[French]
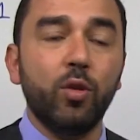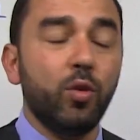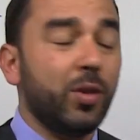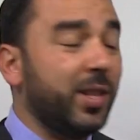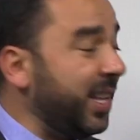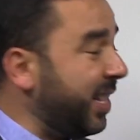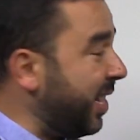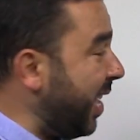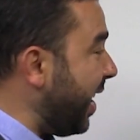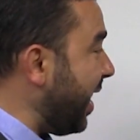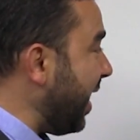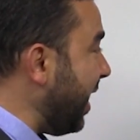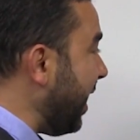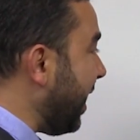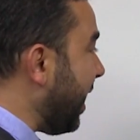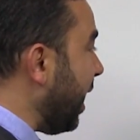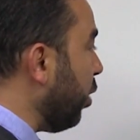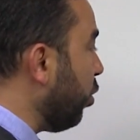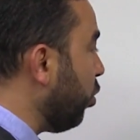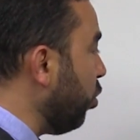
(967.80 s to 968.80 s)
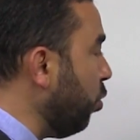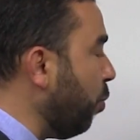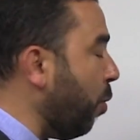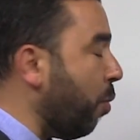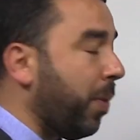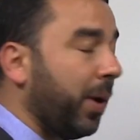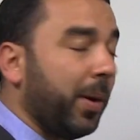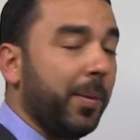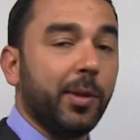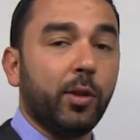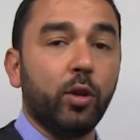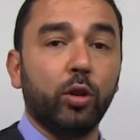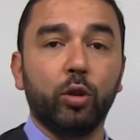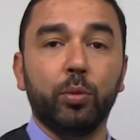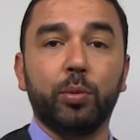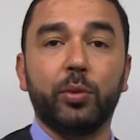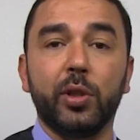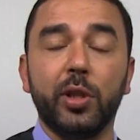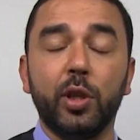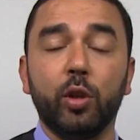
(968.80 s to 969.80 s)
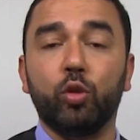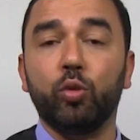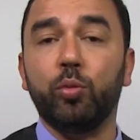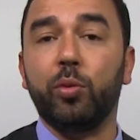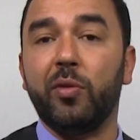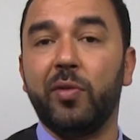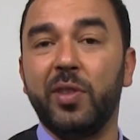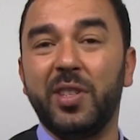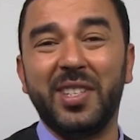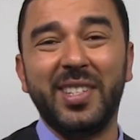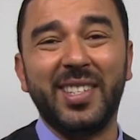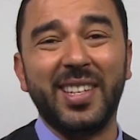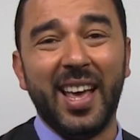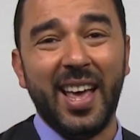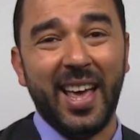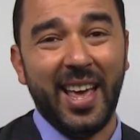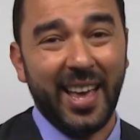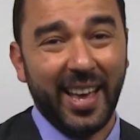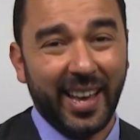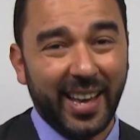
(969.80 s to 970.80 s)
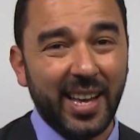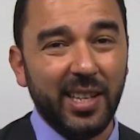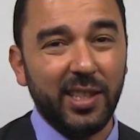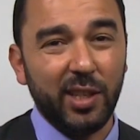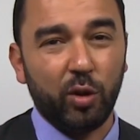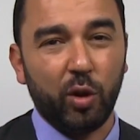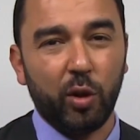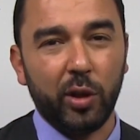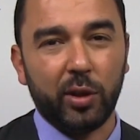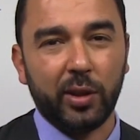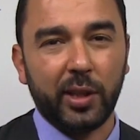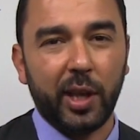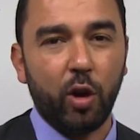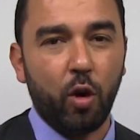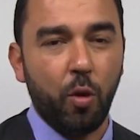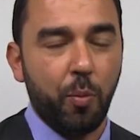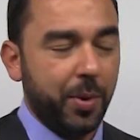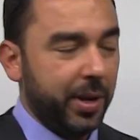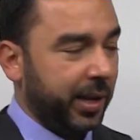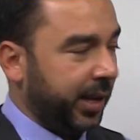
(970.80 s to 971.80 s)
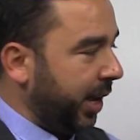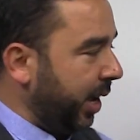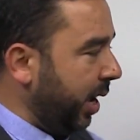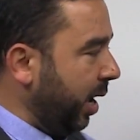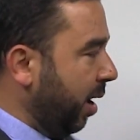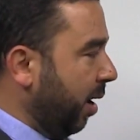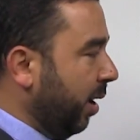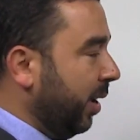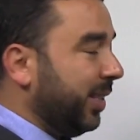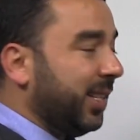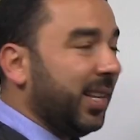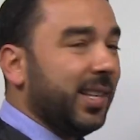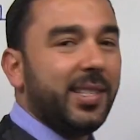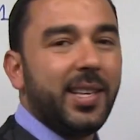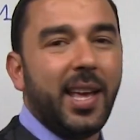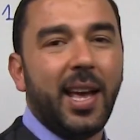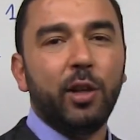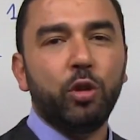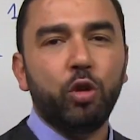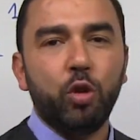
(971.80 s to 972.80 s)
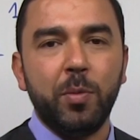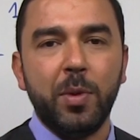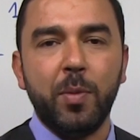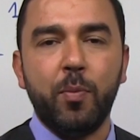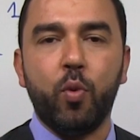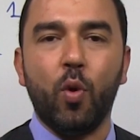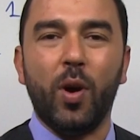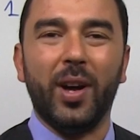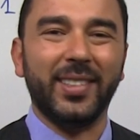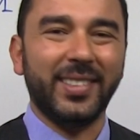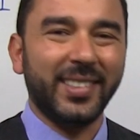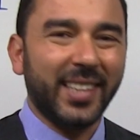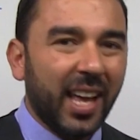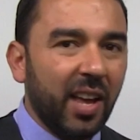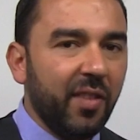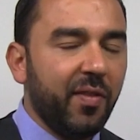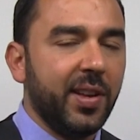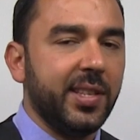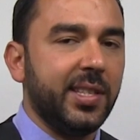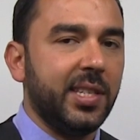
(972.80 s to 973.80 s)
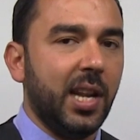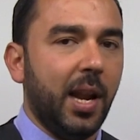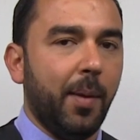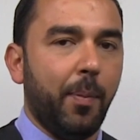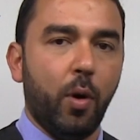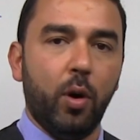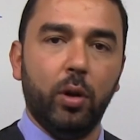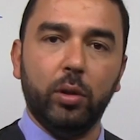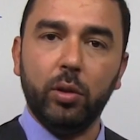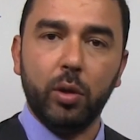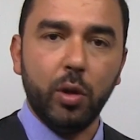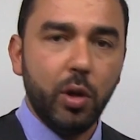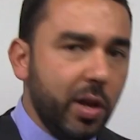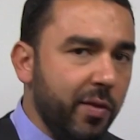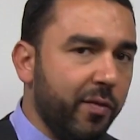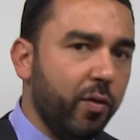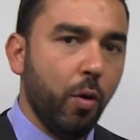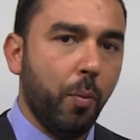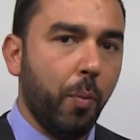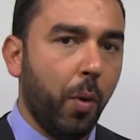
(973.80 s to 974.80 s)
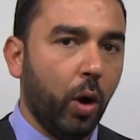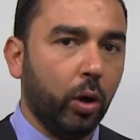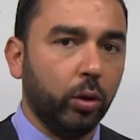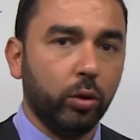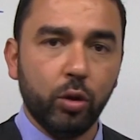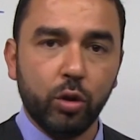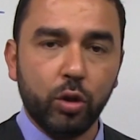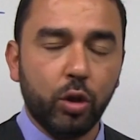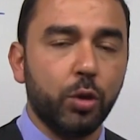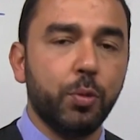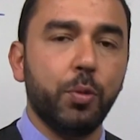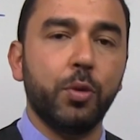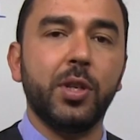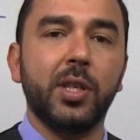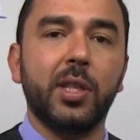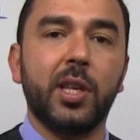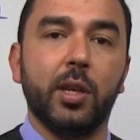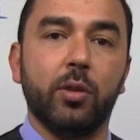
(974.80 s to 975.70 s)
de détailler les calculs me permettant d'obtenir W10. Rien d'être très compliqué. Ça, c'est un demi-point très facile à prendre. Il faut le prendre sans se poser de